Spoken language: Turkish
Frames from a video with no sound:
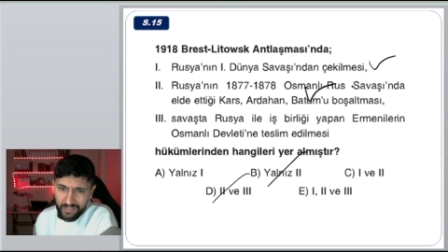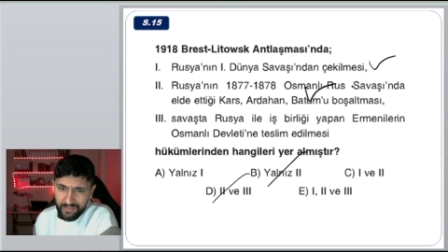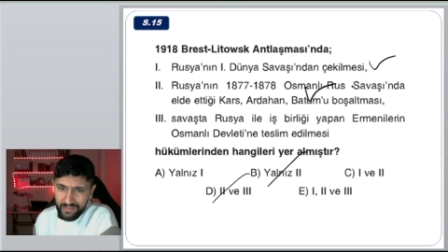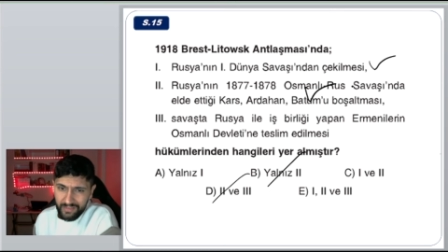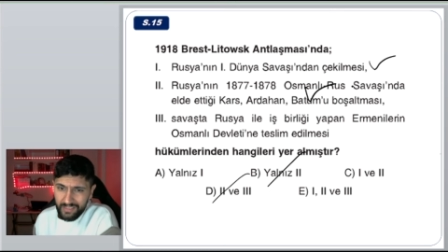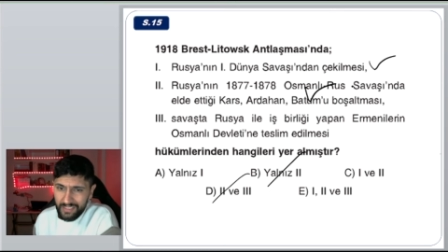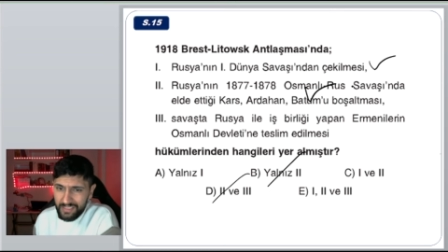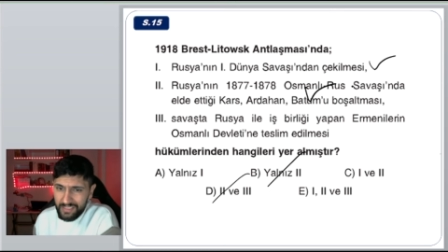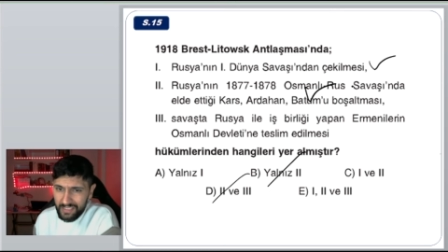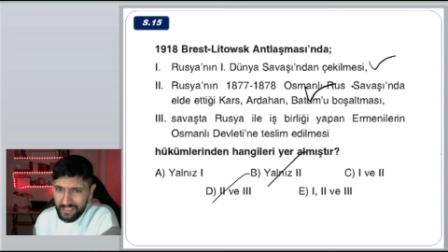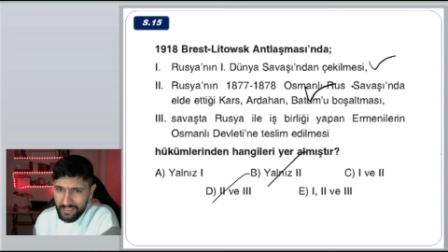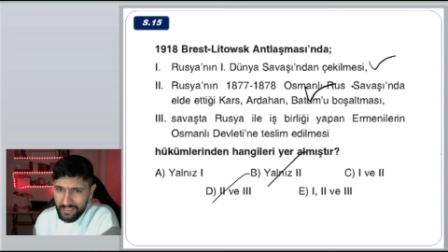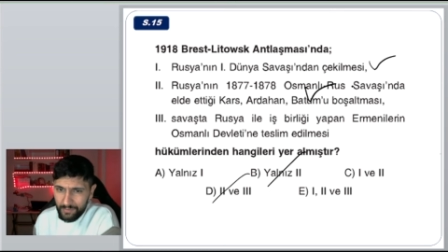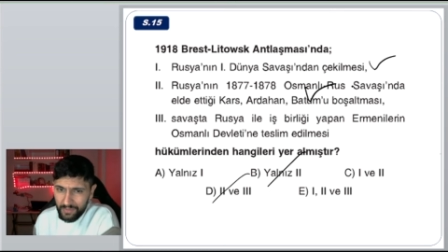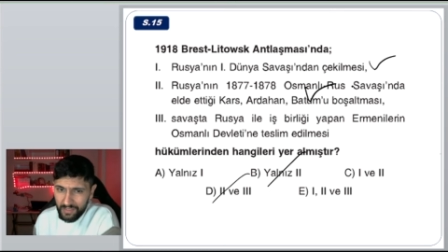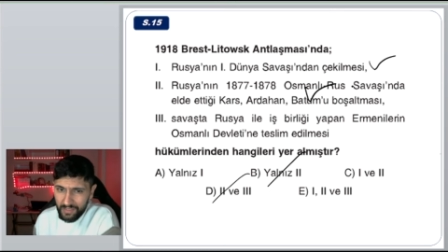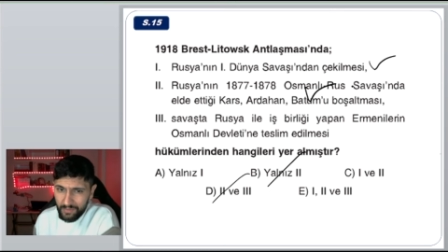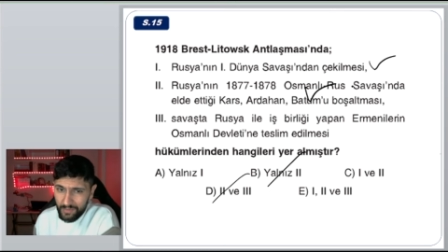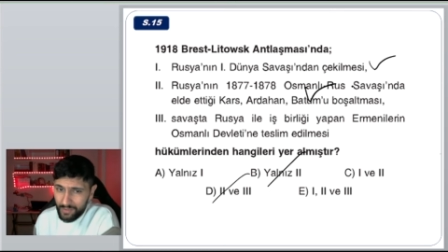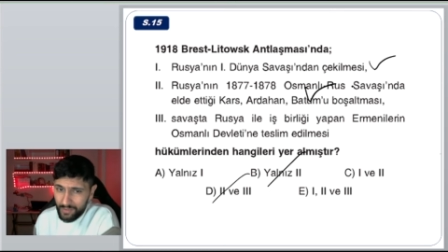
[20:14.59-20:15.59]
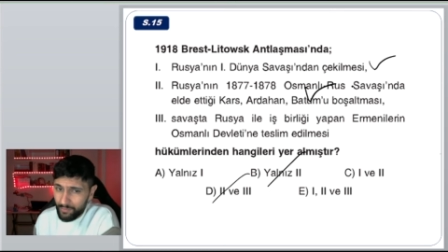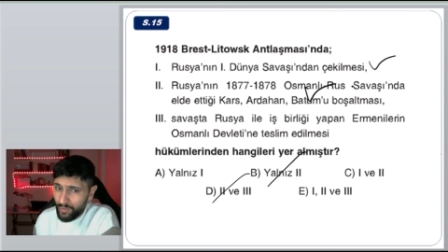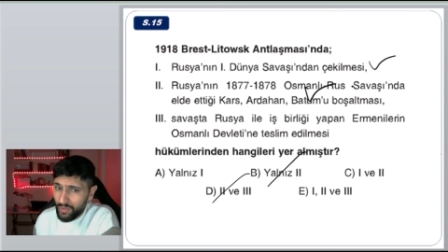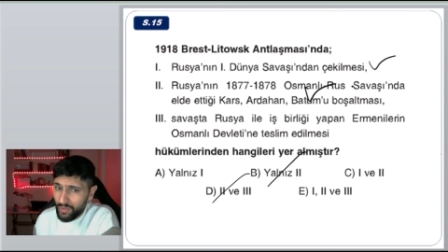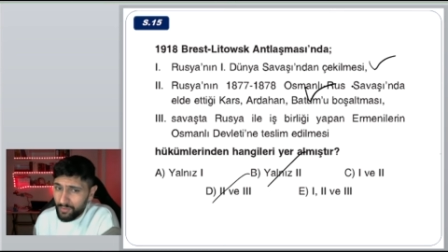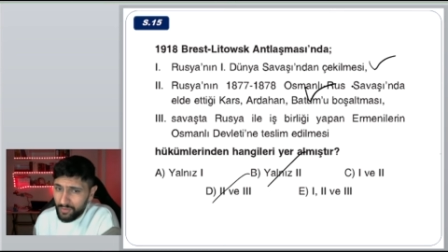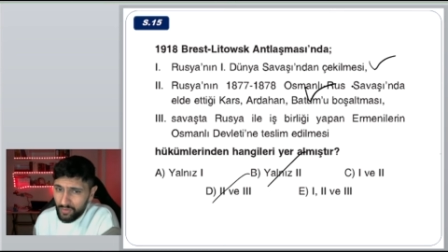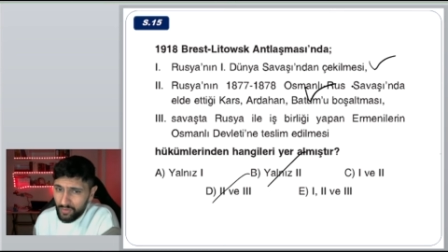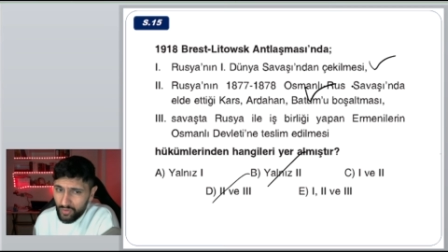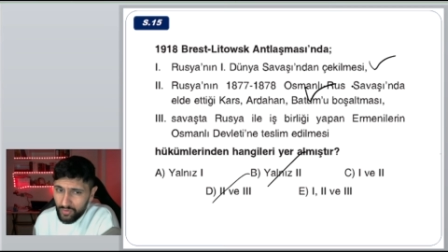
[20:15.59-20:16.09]
Devleti'ne teslim edilmesi
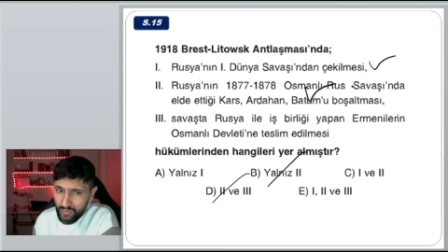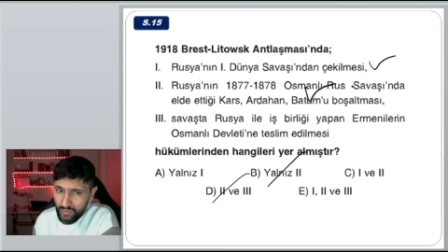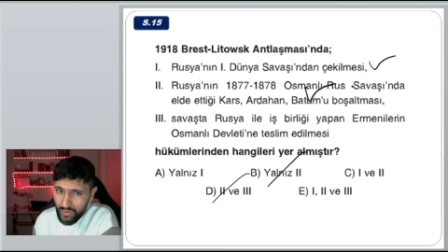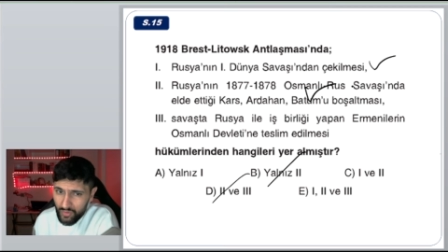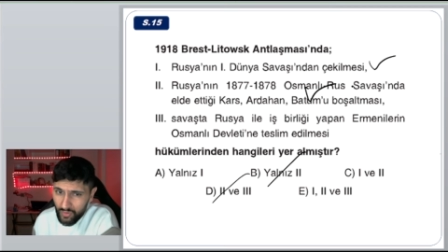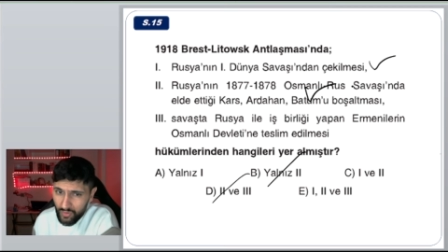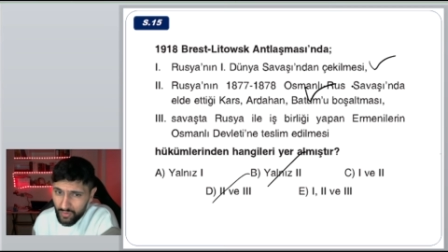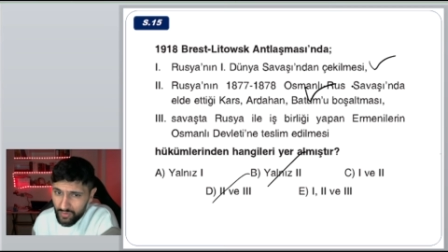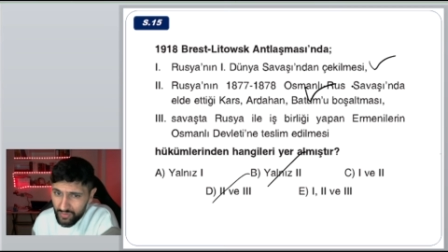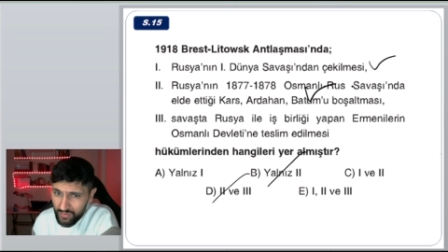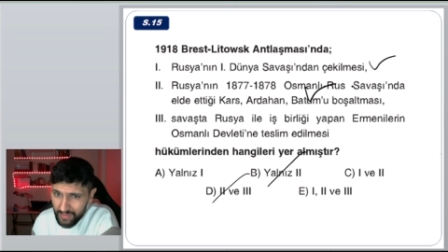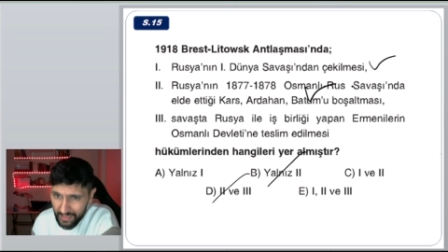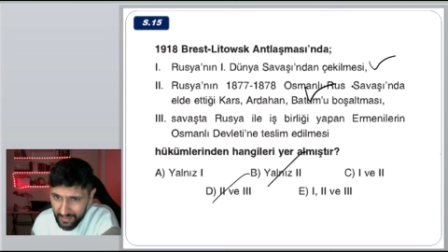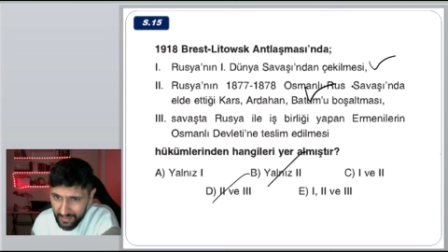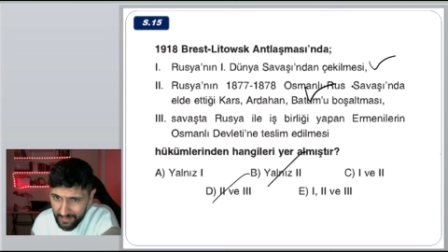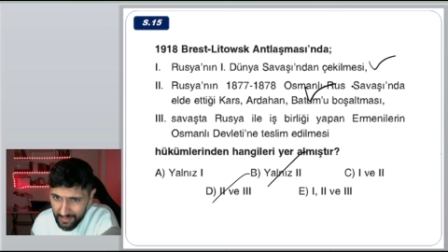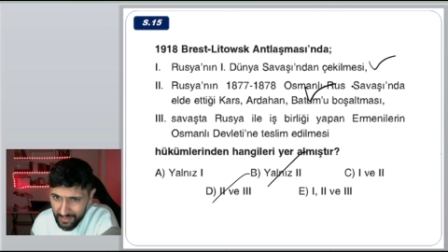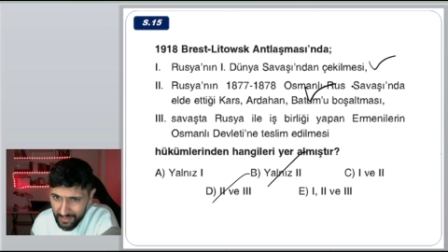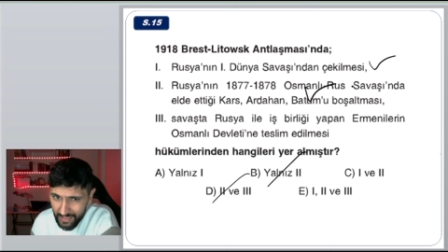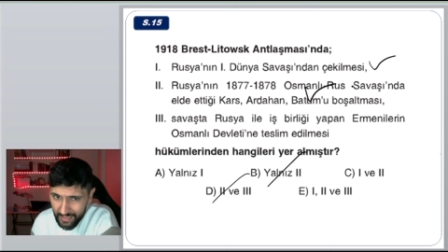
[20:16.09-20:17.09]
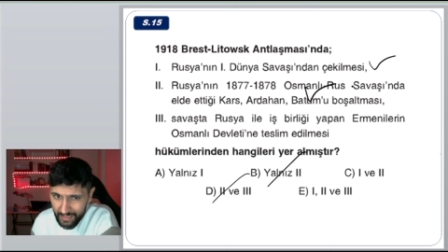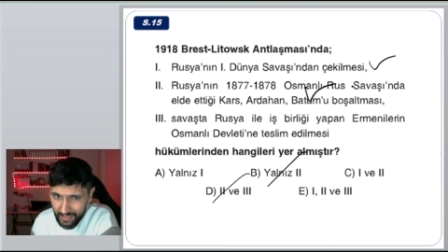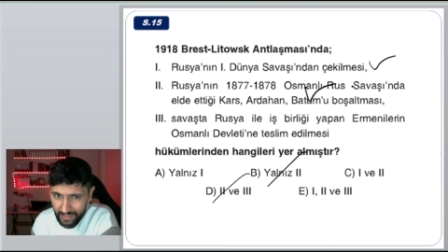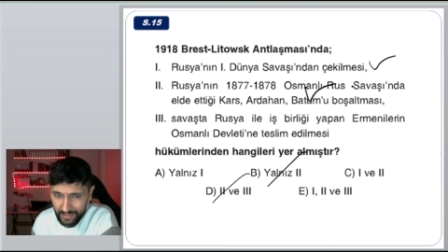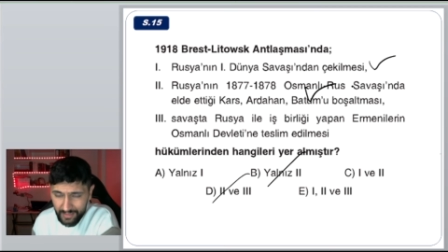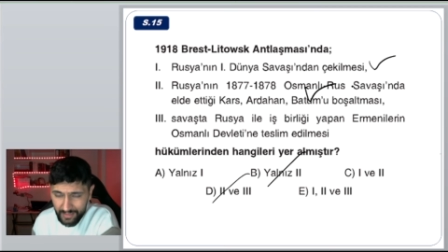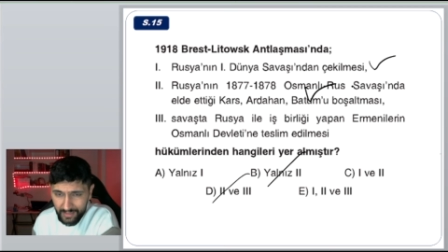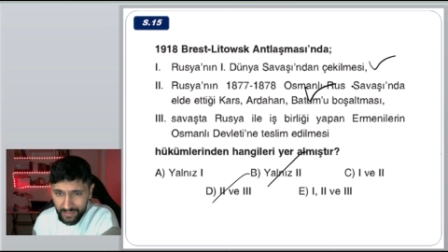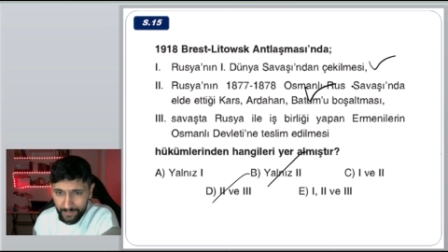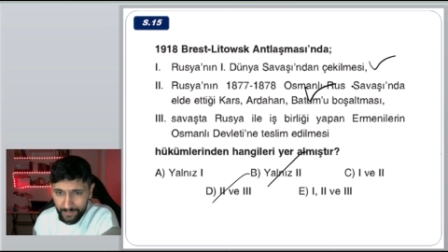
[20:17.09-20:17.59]
böyle bir durum söz konusu değildir değerli
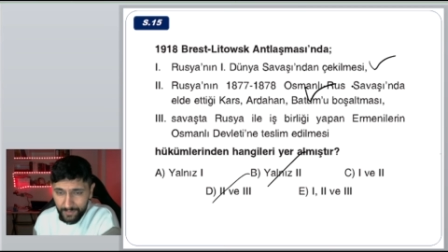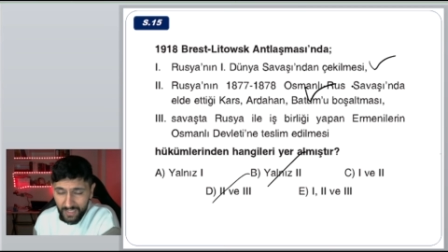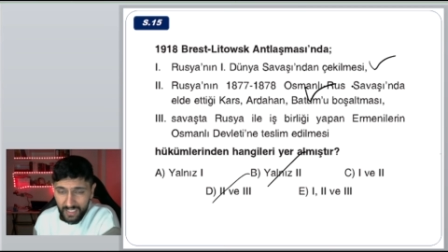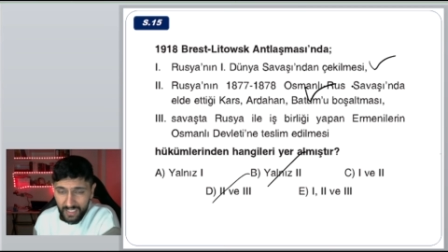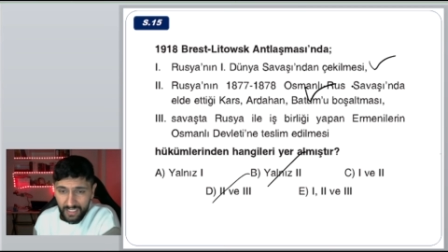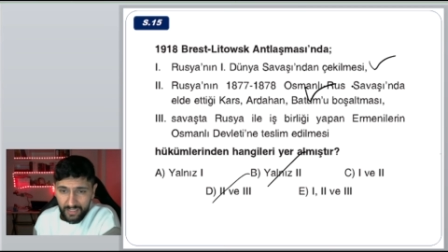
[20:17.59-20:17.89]
arkadaşlarım.